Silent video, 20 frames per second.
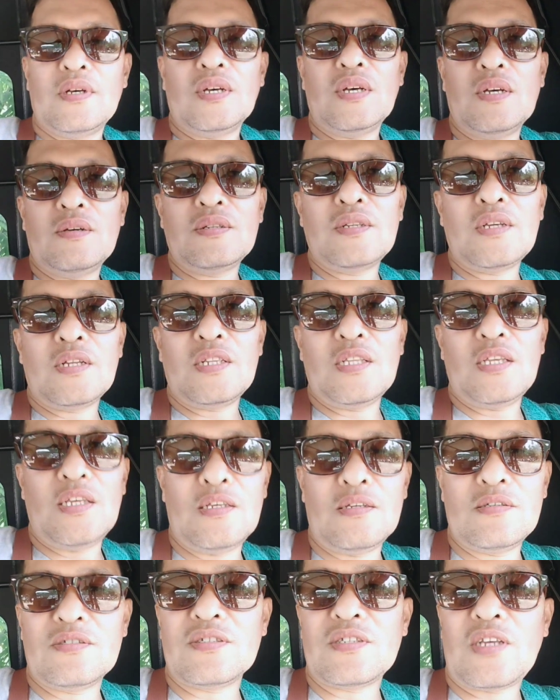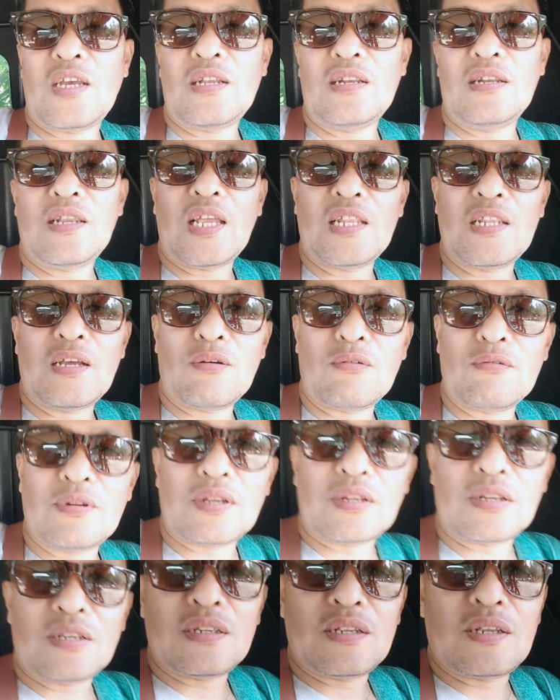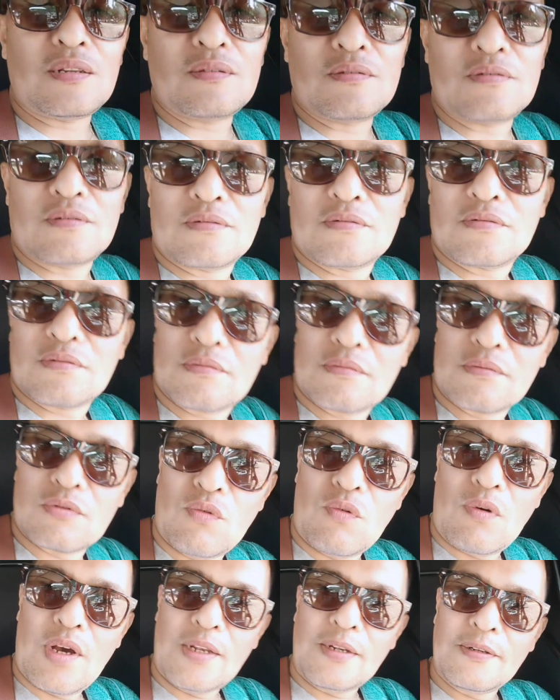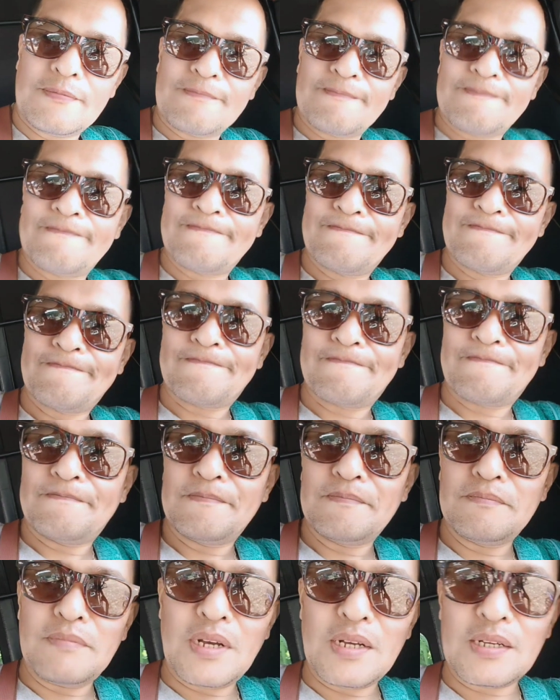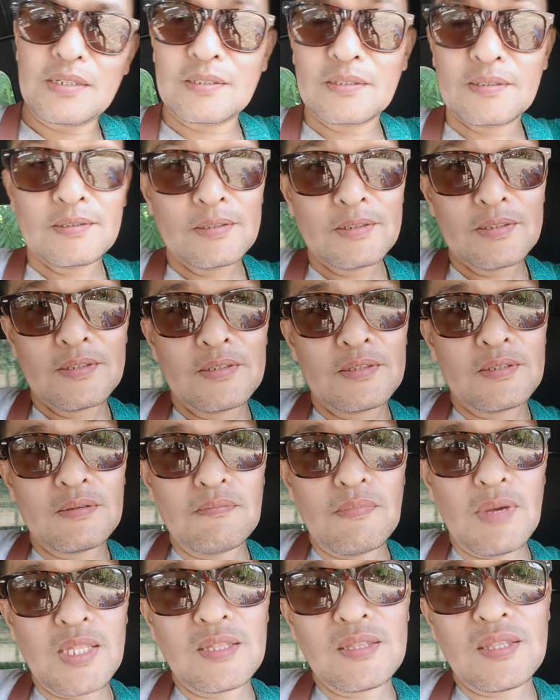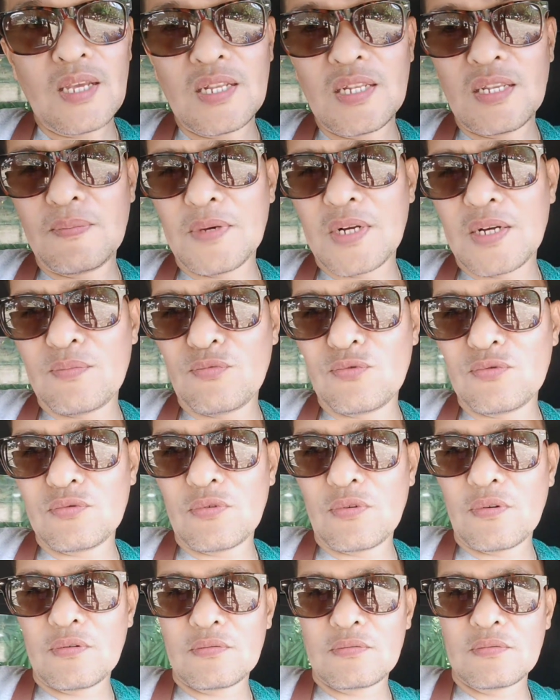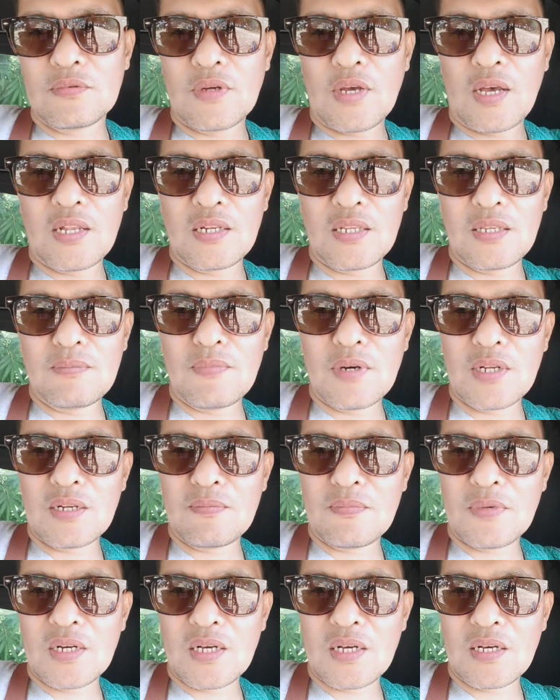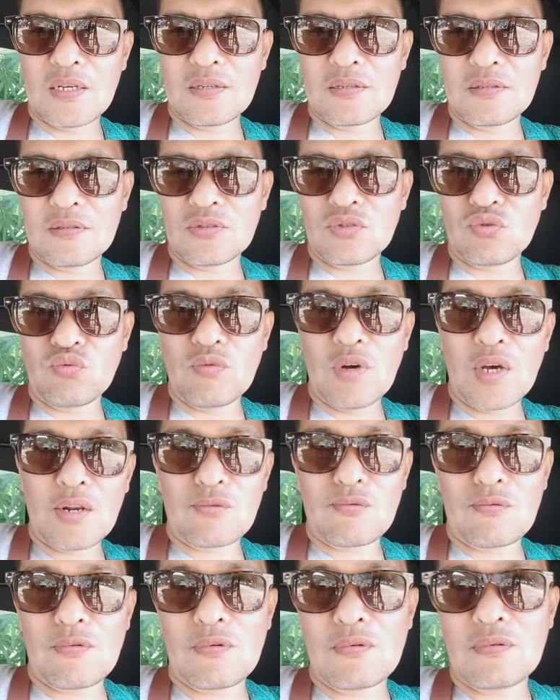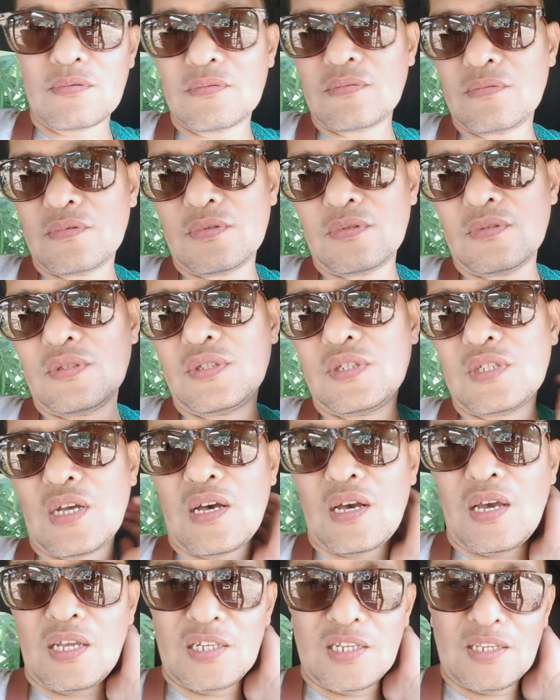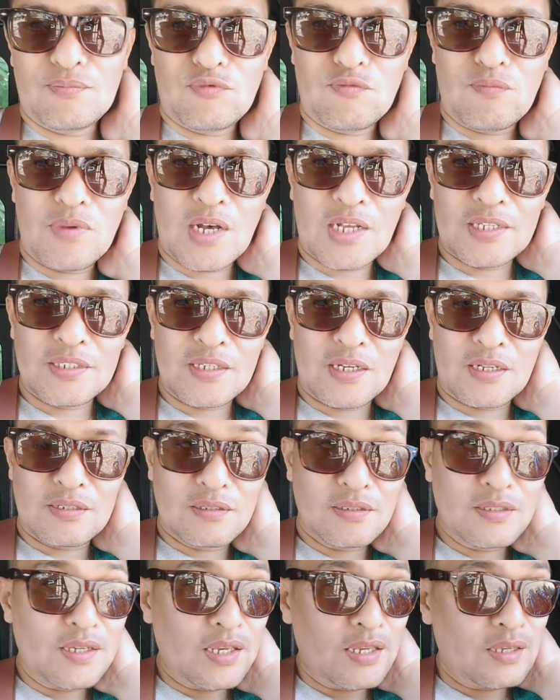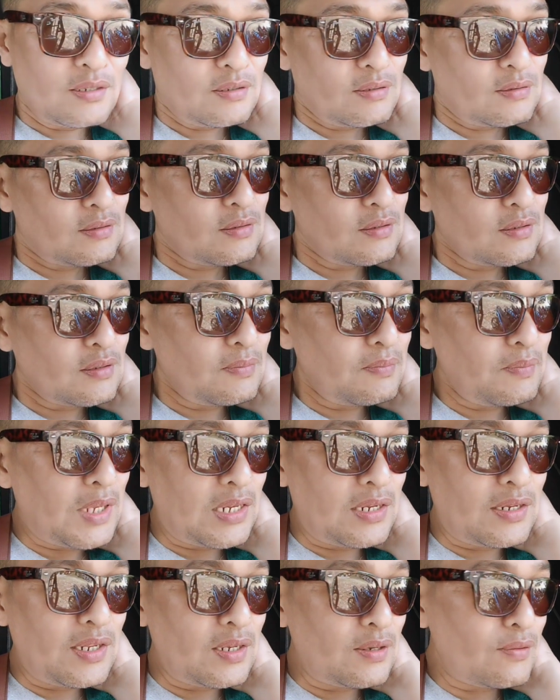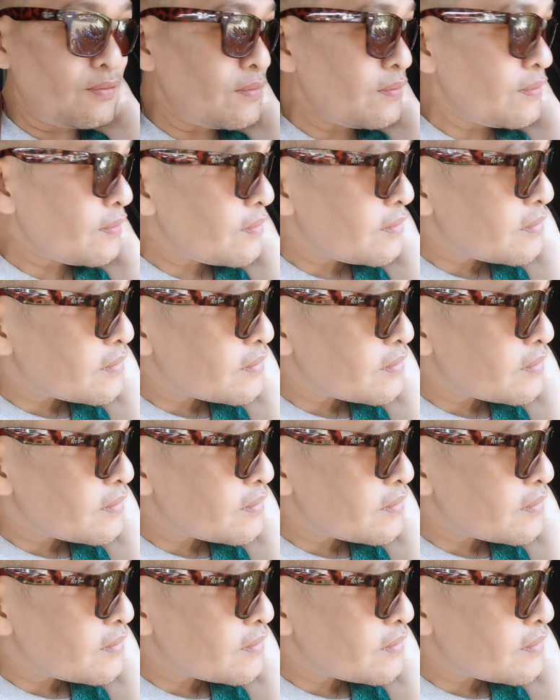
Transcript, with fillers: ano ni sideline ako diri nan kuan magbantay ni mga motor ang iba na mga sugarol sa hay mo bajad kay pildi ko no